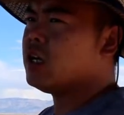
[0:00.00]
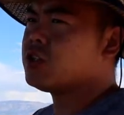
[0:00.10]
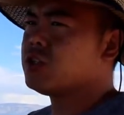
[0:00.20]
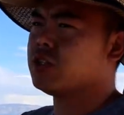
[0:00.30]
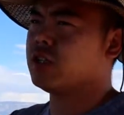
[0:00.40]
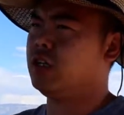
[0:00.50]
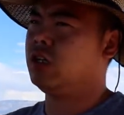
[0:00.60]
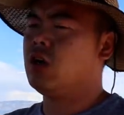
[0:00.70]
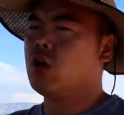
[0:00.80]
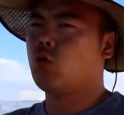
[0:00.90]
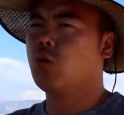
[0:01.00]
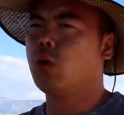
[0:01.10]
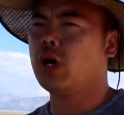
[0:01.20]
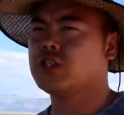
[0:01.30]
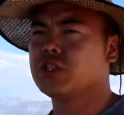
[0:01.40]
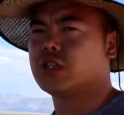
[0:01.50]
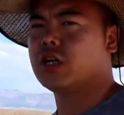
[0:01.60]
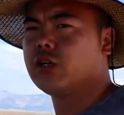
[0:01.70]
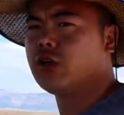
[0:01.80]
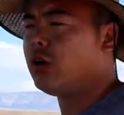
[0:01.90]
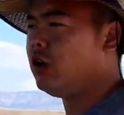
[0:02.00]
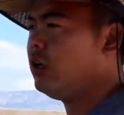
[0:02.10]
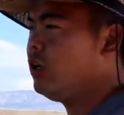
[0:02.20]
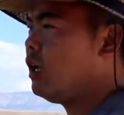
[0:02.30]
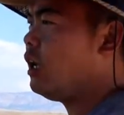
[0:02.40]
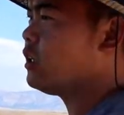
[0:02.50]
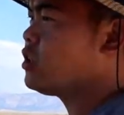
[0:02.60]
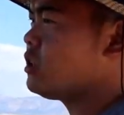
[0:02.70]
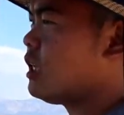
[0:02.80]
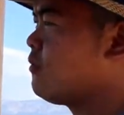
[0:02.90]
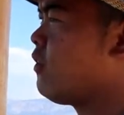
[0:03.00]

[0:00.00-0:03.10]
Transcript: 祭湖泊、祭河流啊，祭他们